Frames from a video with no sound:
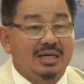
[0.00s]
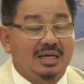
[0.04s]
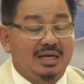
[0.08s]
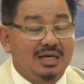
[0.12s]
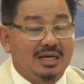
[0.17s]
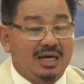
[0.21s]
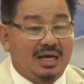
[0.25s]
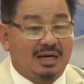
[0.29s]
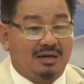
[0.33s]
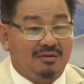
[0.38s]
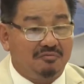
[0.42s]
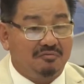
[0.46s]
cái
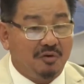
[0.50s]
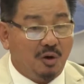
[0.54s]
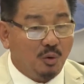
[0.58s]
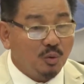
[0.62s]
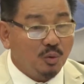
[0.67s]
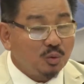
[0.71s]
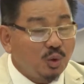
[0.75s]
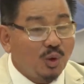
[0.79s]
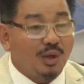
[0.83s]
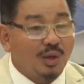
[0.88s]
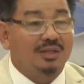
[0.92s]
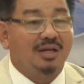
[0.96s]
ngành
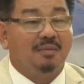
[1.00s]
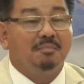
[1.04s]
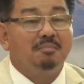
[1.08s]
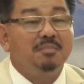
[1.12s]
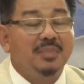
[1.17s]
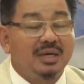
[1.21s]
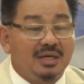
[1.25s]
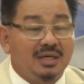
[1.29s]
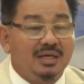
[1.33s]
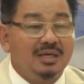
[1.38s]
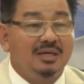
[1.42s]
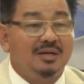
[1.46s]
phẫu thuật thẩm
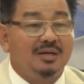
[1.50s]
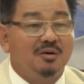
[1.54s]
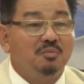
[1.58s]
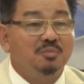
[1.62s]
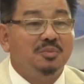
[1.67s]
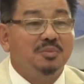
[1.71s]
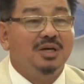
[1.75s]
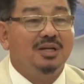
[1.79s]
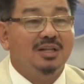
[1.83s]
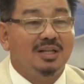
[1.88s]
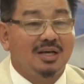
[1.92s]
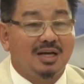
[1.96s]
mỹ
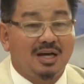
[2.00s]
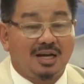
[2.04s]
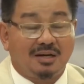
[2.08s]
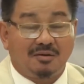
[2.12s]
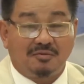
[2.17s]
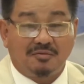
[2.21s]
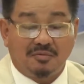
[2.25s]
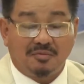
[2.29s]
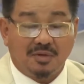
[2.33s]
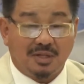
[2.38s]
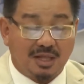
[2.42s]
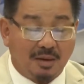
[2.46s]
cũng như là ngành
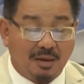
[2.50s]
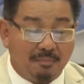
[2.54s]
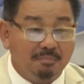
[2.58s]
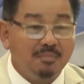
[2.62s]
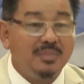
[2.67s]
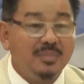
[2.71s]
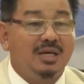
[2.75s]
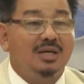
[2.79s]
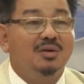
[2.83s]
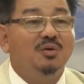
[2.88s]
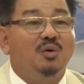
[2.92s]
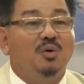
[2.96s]
thẩm
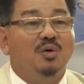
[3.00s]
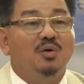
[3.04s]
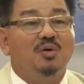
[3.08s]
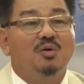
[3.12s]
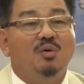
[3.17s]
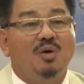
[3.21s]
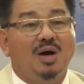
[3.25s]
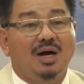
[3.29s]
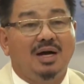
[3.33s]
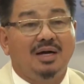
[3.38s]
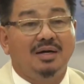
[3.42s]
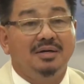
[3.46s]
mỹ nội
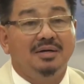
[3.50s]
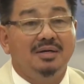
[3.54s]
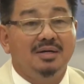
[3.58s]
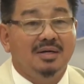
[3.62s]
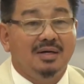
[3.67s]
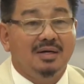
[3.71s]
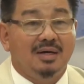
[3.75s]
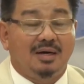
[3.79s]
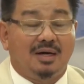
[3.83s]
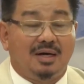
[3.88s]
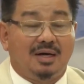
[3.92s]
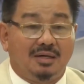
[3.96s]
khoa
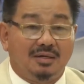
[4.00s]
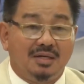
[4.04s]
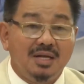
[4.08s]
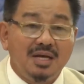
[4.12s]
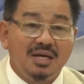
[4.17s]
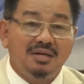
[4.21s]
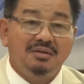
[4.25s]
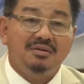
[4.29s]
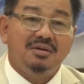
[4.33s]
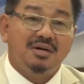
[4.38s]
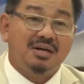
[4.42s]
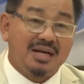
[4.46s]
và
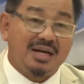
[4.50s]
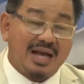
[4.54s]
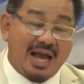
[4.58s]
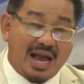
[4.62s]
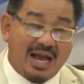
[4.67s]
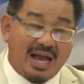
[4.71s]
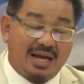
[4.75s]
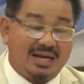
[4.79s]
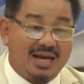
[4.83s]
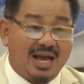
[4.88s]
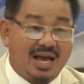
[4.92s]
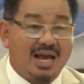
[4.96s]
lên được
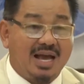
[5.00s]
ngang